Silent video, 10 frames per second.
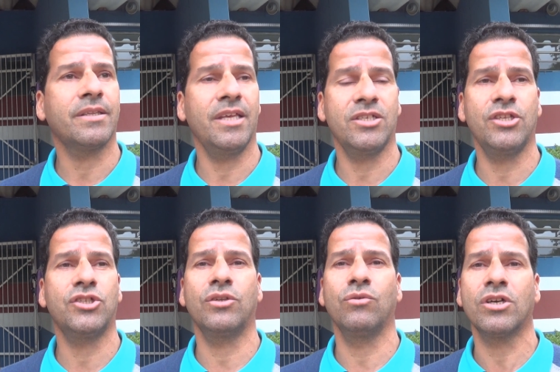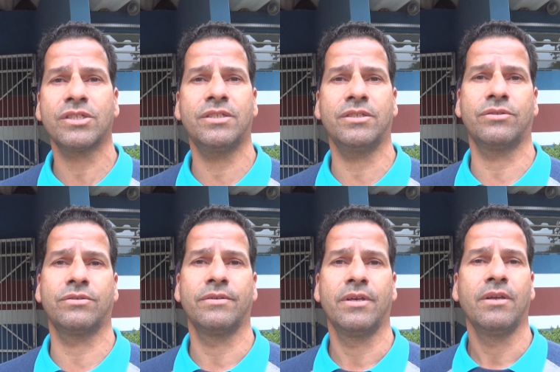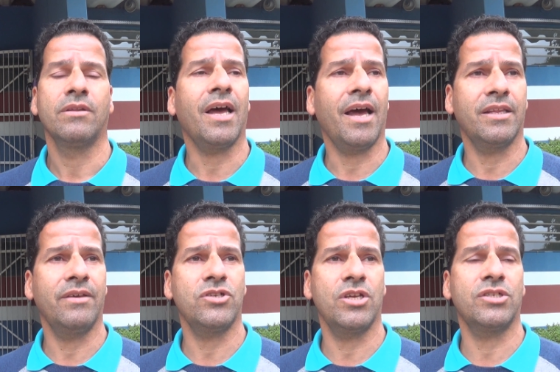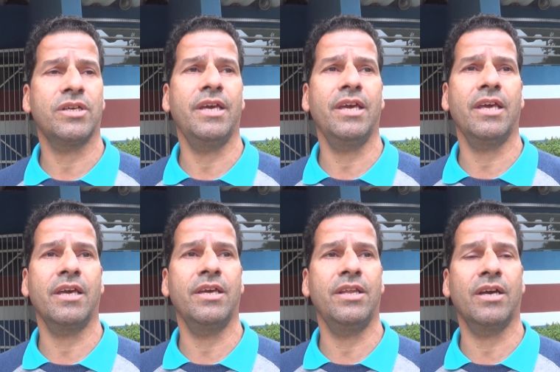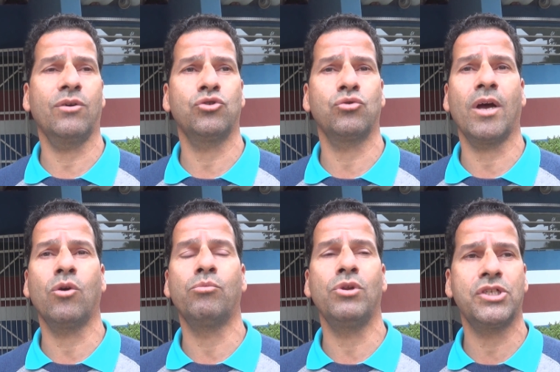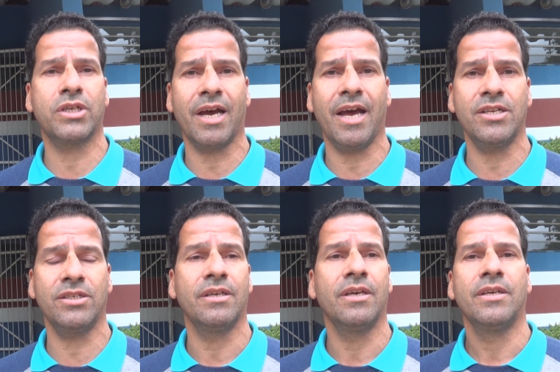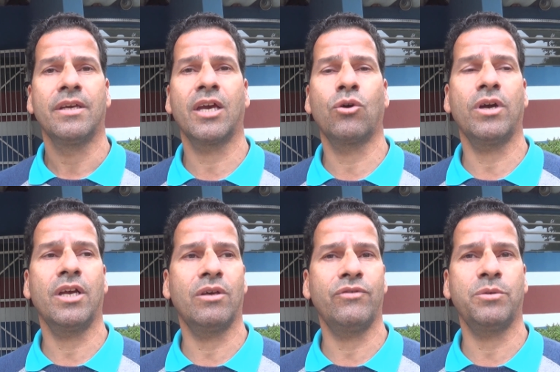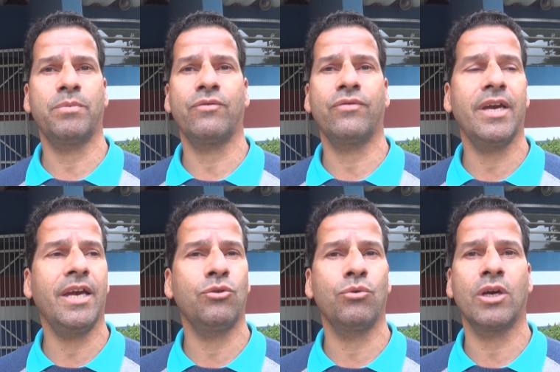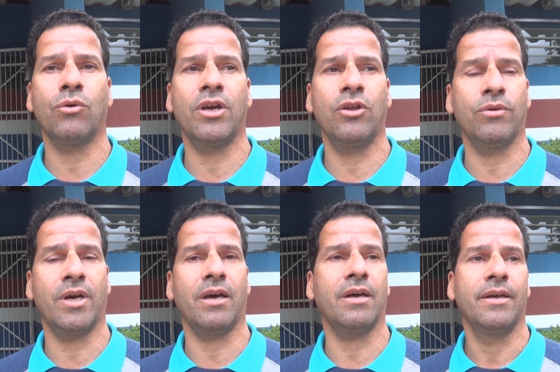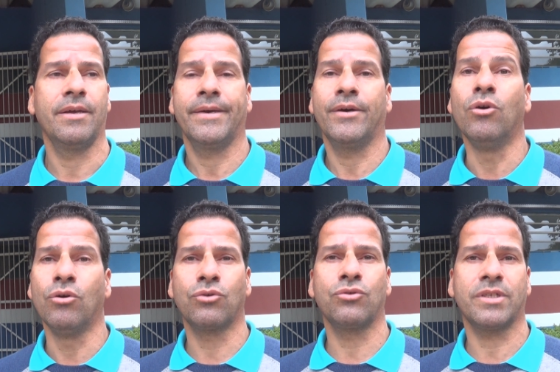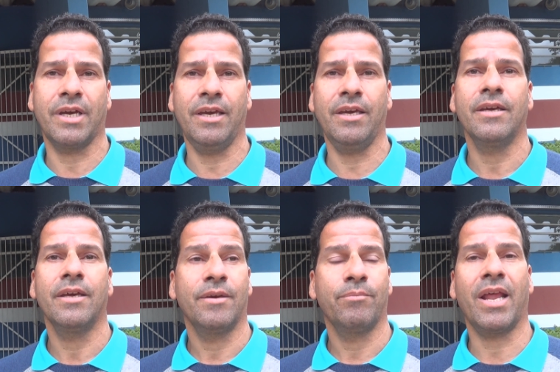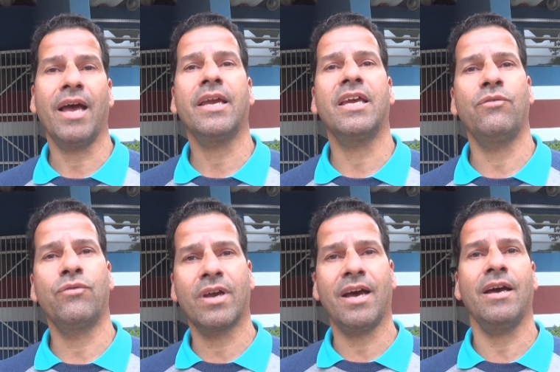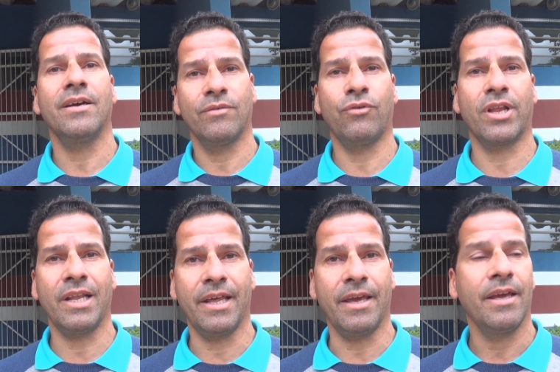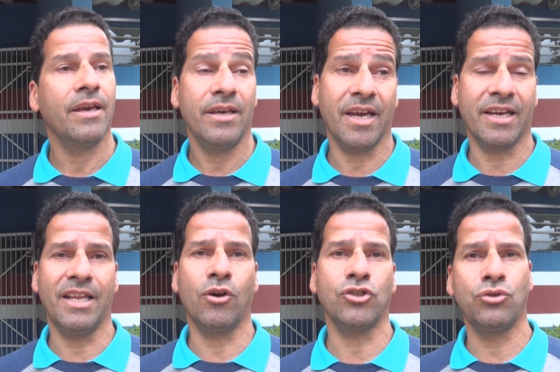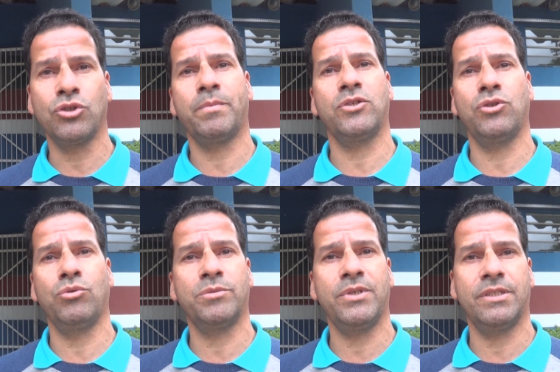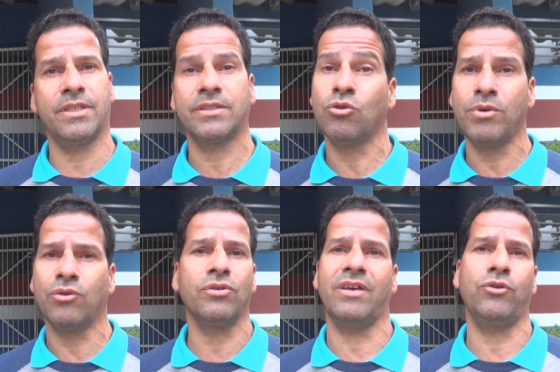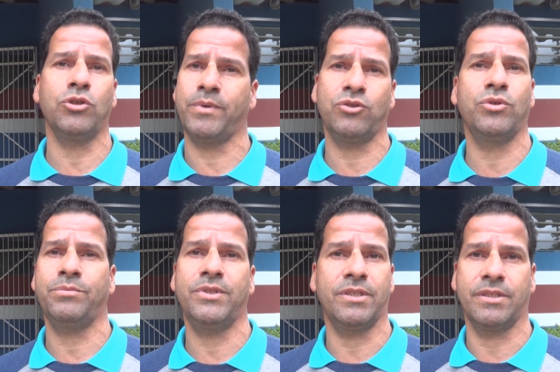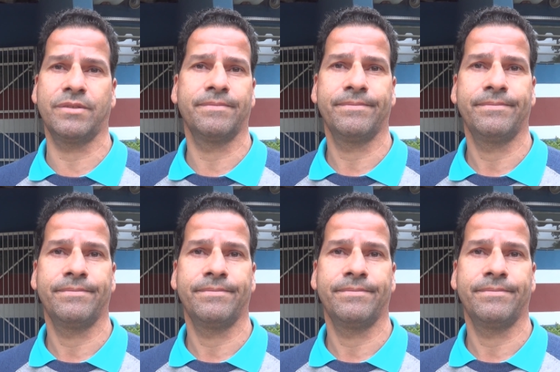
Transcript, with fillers: Tem gente que não gosta disso. Tá, tem gente aí que queria continuar com politicagem, recorrendo a vice-prefeito, recorrendo a outros aí, para querer ficar fora da lei. E aquele negócio de dois pesos e duas medidas. Comigo não teve dois pesos e duas medidas.